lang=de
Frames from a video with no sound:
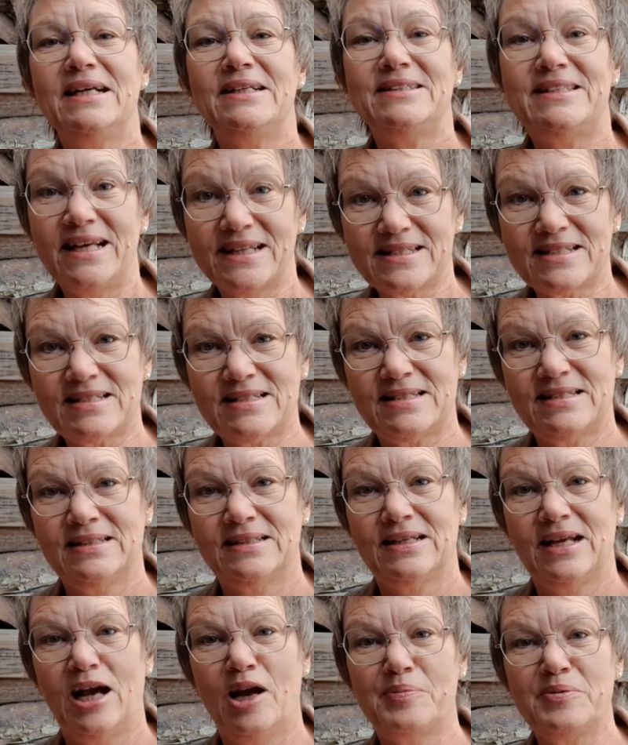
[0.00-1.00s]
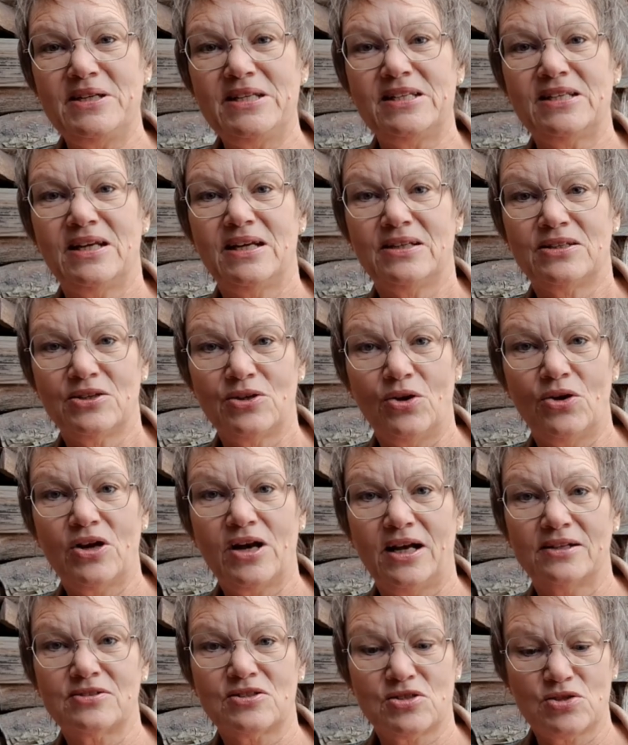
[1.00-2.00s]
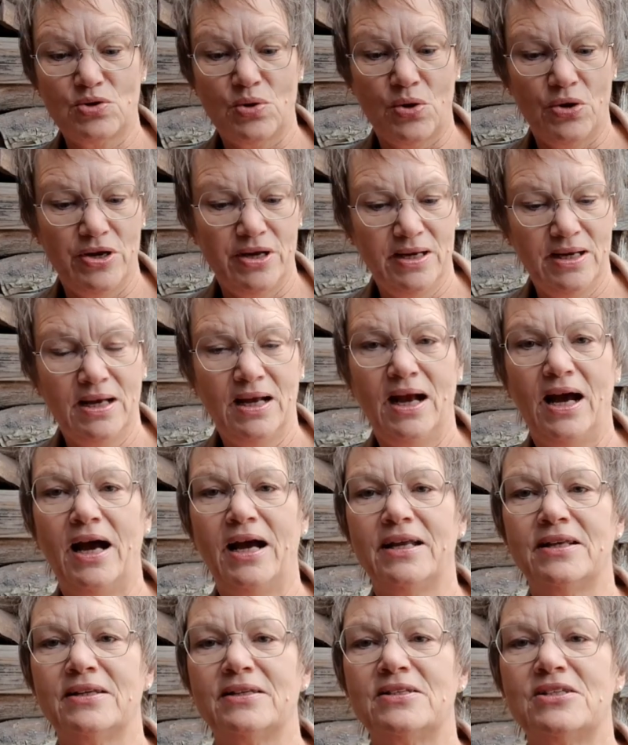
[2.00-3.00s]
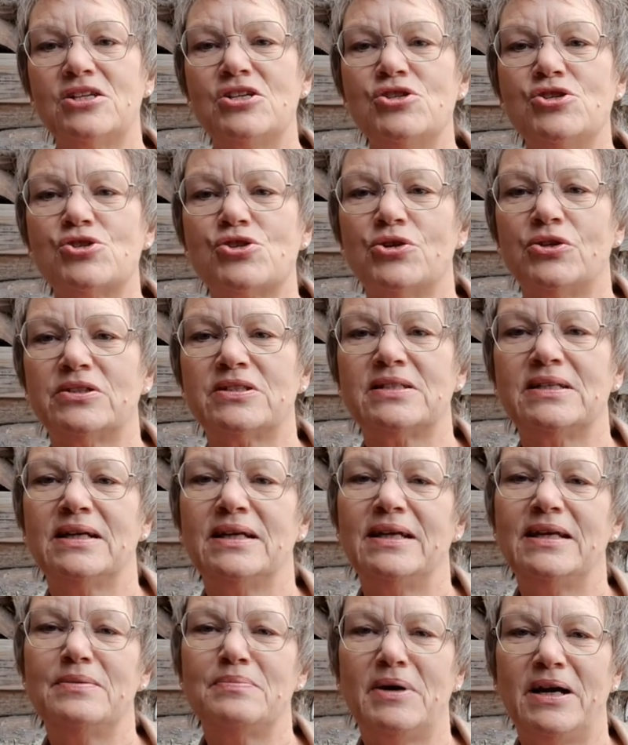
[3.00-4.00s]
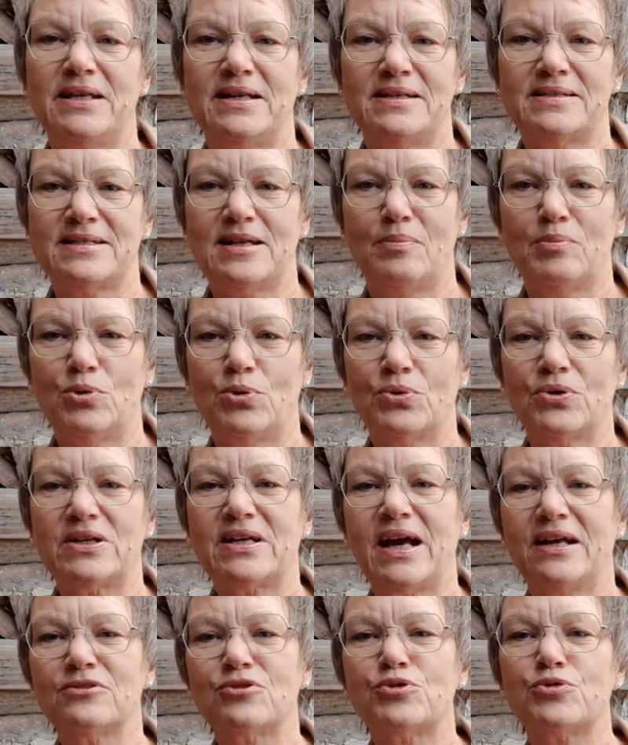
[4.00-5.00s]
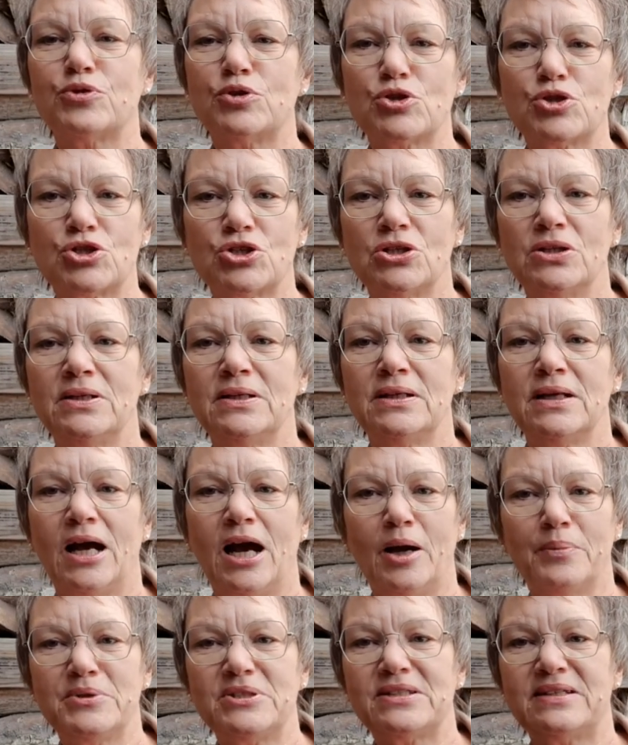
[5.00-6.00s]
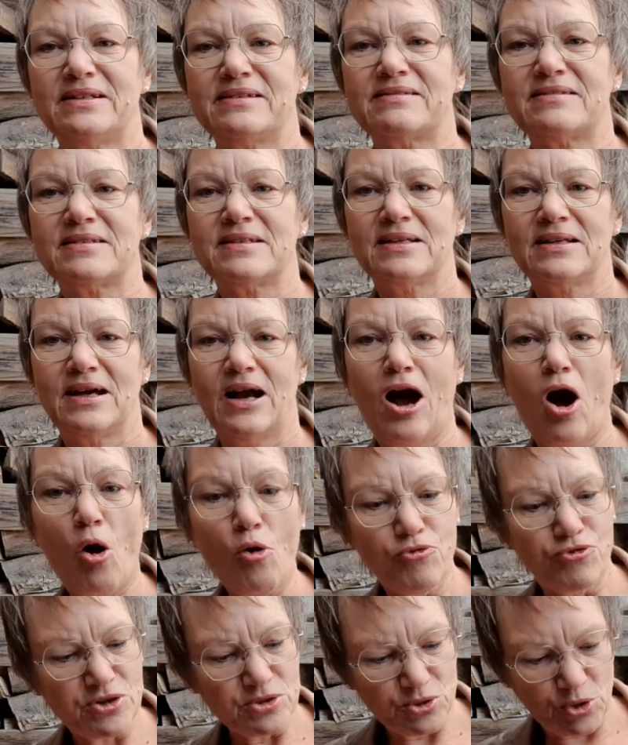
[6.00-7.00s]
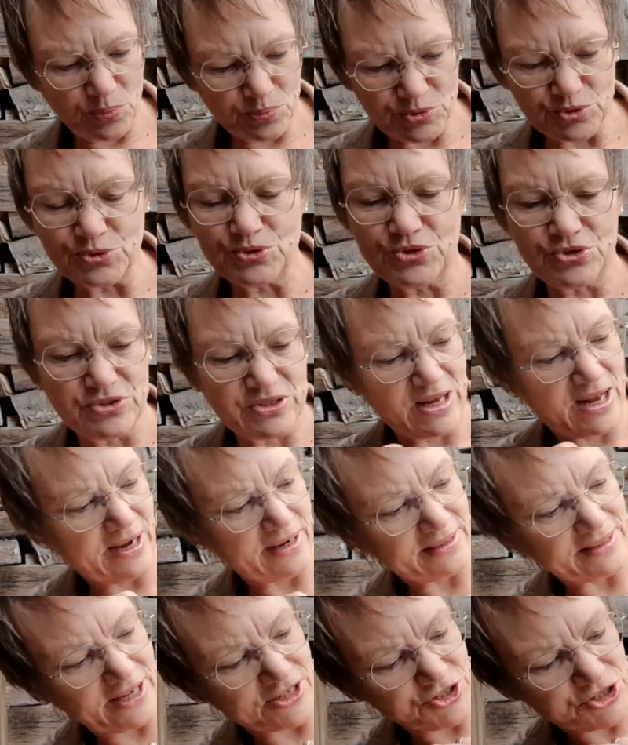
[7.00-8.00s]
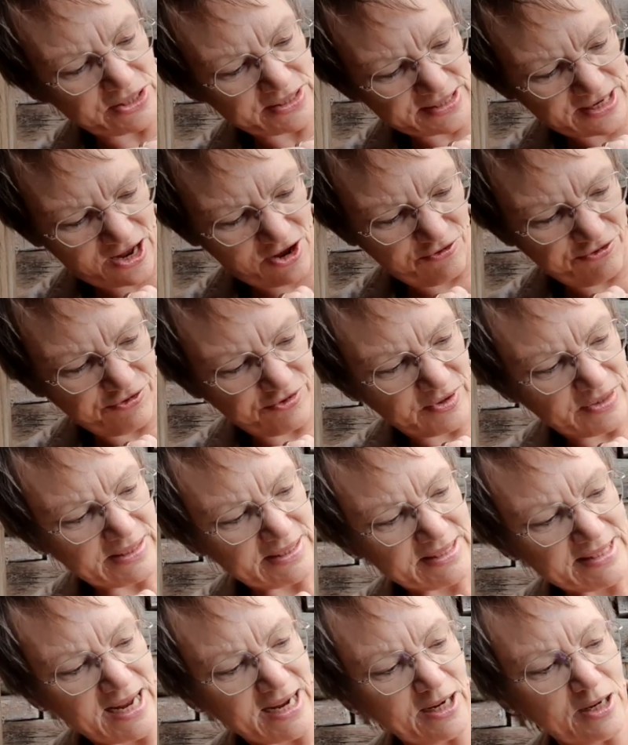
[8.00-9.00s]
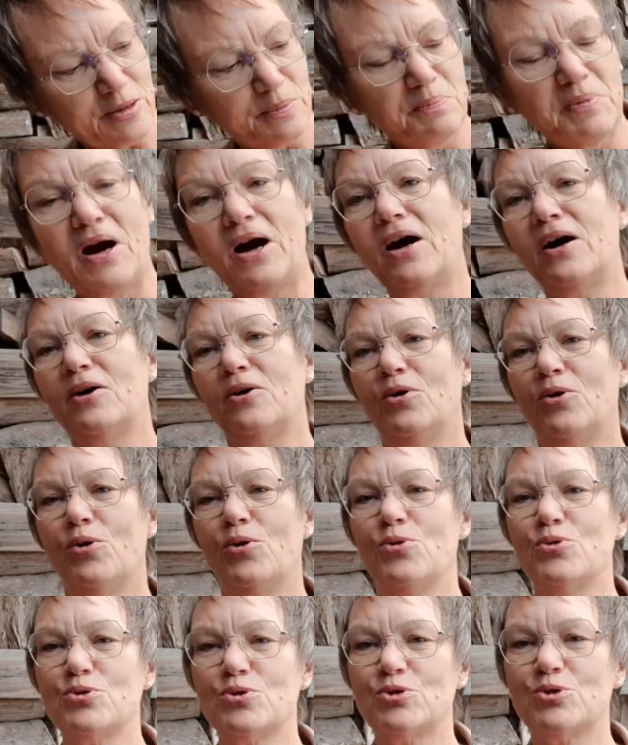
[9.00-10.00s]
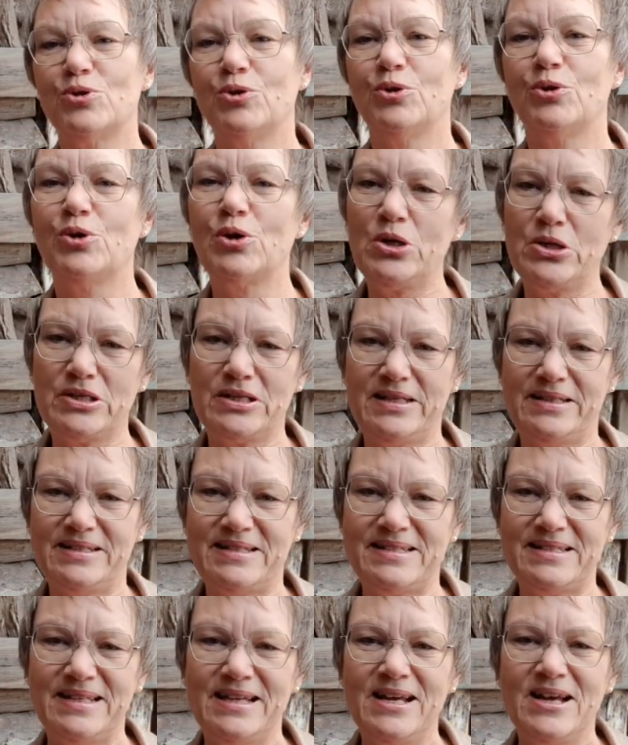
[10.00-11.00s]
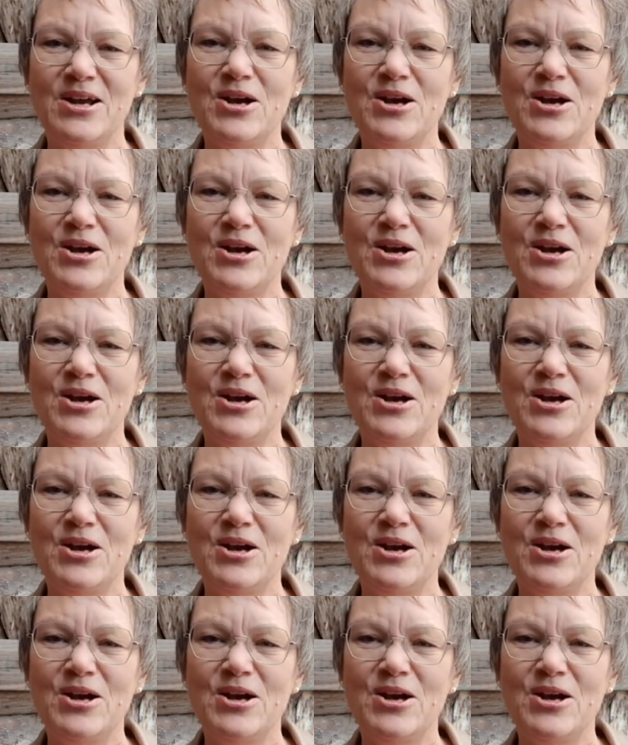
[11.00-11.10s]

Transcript: Jetzt habe ich noch ganz neu ein T-Shirt in meiner Sammlung. Ganz frisch habe ich das aufgenommen sozusagen. Da steht drauf, dankbar und glücklich.